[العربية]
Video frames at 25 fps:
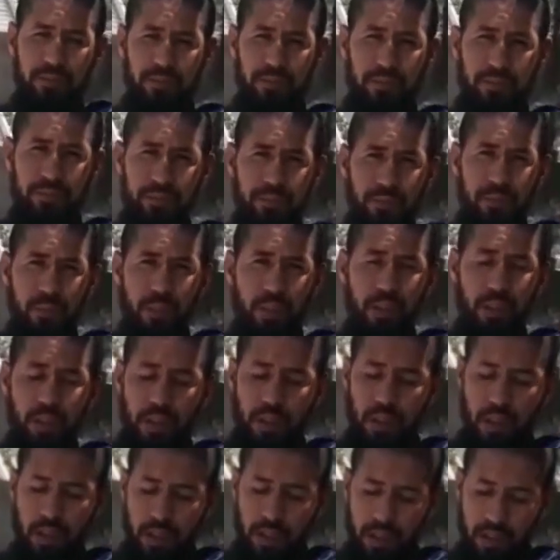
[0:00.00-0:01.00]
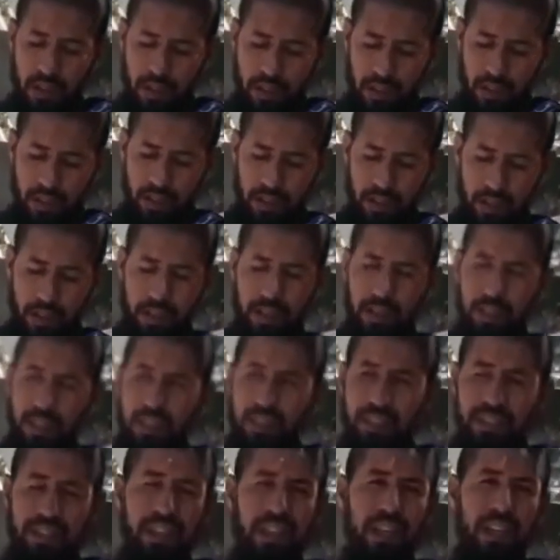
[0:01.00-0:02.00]
تفضل الحاج
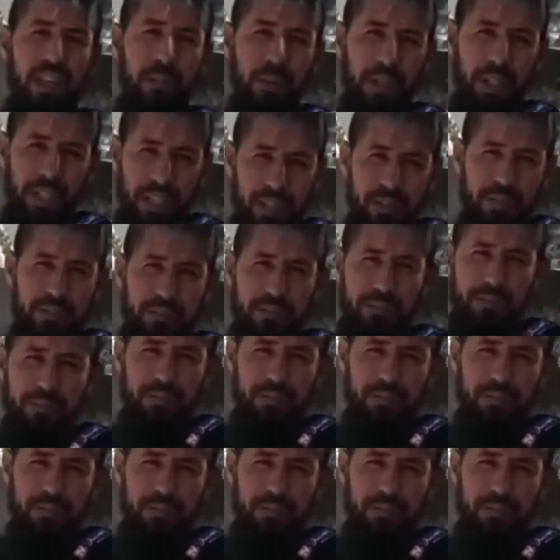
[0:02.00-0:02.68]
السلام عليكم